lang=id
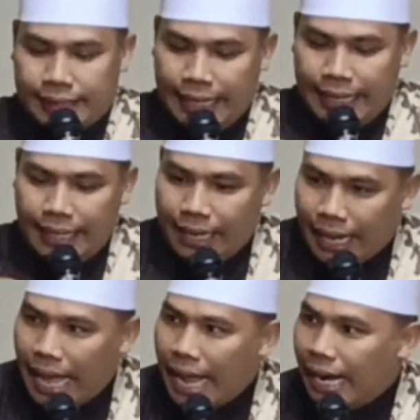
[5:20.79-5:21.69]

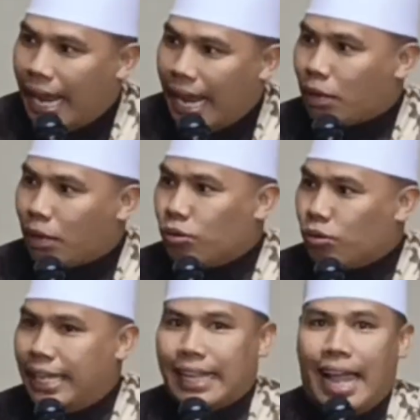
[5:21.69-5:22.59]
tingkah laku
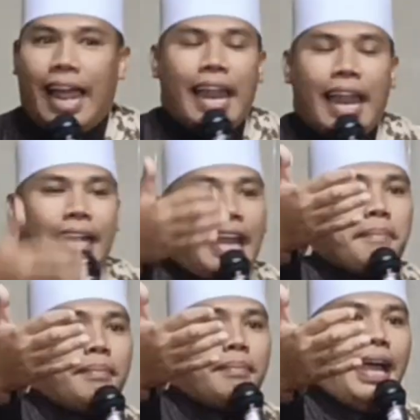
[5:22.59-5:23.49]
kita
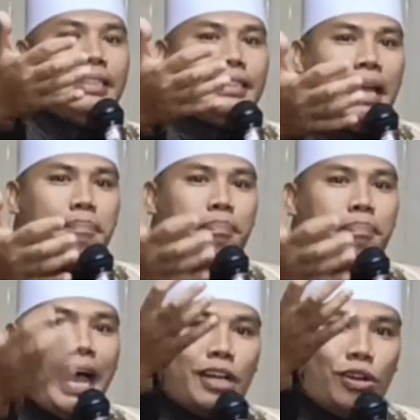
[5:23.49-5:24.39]
namanya
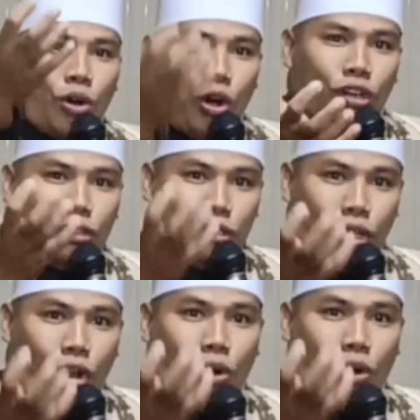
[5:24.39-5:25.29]
Bang
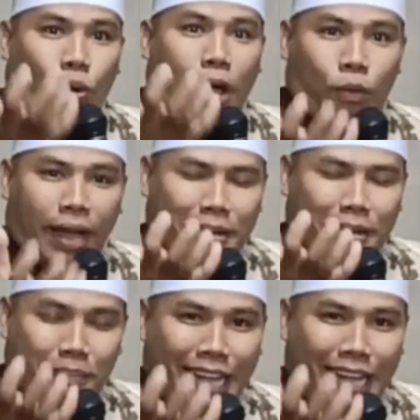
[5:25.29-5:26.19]
Gondrong
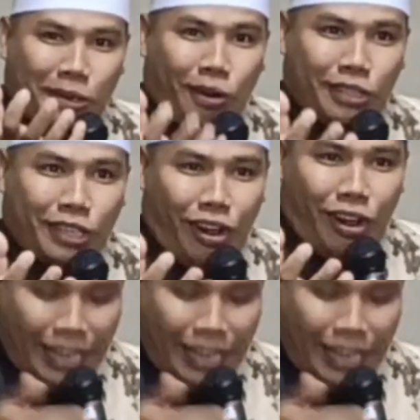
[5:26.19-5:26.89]
Wawan Bang Gondrong